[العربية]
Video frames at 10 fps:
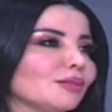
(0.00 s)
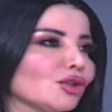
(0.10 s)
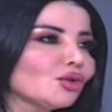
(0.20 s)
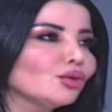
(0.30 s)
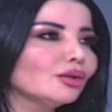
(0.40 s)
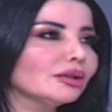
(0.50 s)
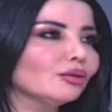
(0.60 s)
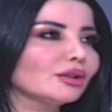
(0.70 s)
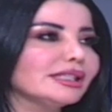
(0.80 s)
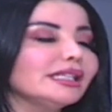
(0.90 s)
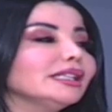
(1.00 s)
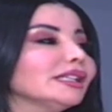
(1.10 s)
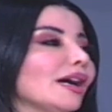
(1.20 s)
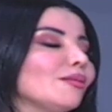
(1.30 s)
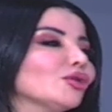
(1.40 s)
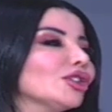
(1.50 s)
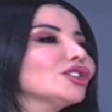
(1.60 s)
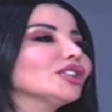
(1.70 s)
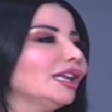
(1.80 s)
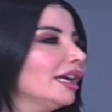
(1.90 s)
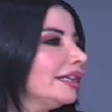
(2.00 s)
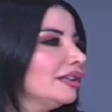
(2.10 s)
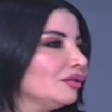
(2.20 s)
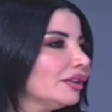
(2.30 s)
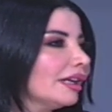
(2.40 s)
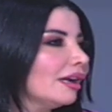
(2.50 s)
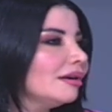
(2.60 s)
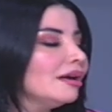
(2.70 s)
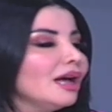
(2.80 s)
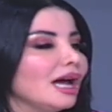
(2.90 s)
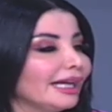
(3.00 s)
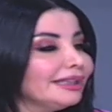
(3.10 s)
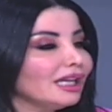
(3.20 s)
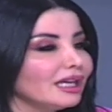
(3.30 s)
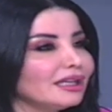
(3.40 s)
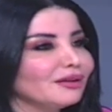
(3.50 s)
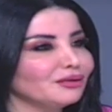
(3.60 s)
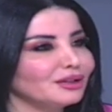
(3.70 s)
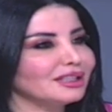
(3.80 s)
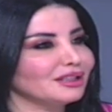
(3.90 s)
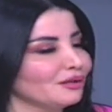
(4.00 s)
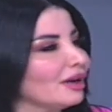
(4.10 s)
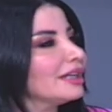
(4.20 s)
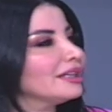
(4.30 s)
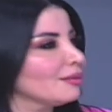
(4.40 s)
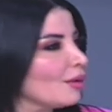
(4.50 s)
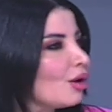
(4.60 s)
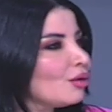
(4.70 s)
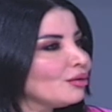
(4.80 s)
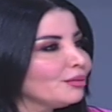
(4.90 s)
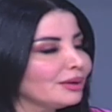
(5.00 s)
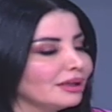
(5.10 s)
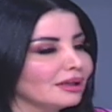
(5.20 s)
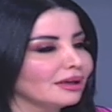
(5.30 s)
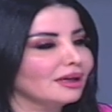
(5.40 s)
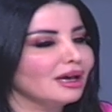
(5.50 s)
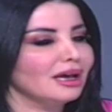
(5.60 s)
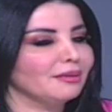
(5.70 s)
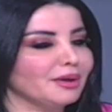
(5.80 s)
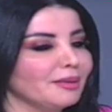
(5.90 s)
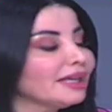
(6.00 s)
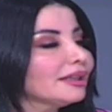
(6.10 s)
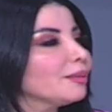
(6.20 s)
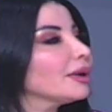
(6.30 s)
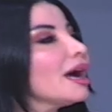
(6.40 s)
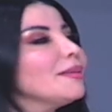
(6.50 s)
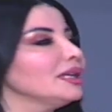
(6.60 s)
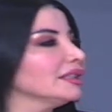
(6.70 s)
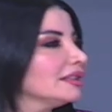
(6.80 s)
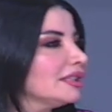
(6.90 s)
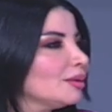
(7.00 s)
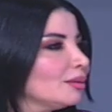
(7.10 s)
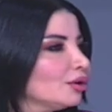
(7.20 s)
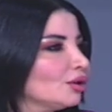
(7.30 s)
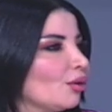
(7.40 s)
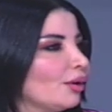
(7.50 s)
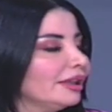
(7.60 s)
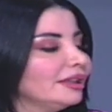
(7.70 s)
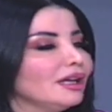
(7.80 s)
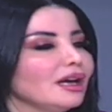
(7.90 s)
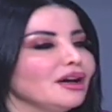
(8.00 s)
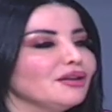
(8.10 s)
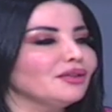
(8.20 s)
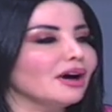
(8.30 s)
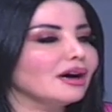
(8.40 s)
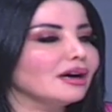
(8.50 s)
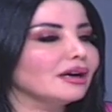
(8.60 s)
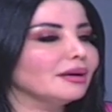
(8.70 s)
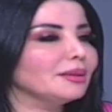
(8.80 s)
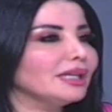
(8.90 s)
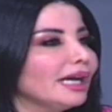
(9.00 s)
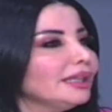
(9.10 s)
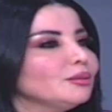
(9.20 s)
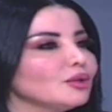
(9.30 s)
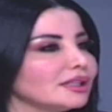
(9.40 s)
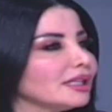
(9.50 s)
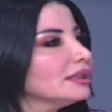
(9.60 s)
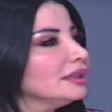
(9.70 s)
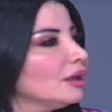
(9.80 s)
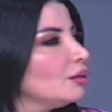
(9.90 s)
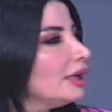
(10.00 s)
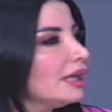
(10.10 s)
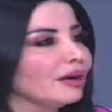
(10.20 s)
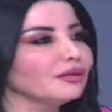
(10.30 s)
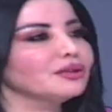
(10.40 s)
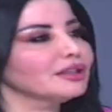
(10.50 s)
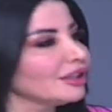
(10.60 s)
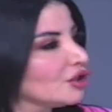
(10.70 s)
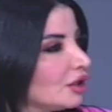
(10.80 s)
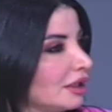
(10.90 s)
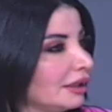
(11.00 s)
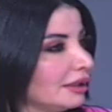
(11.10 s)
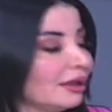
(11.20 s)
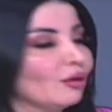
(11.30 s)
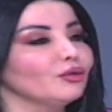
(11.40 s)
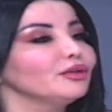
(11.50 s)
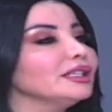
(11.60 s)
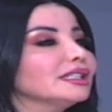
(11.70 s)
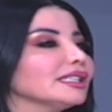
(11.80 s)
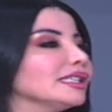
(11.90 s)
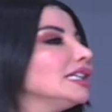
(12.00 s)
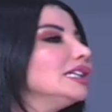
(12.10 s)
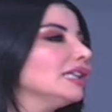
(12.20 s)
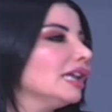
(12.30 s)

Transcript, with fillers: مشكور وكثير كان مشجع لهي الفكرة حتى أنا في اتفاقية معه بمكتب كامل لتدريب المتطوعين فمن ناحية مؤسسات الدولة لا في تشجيع وفي تسهيل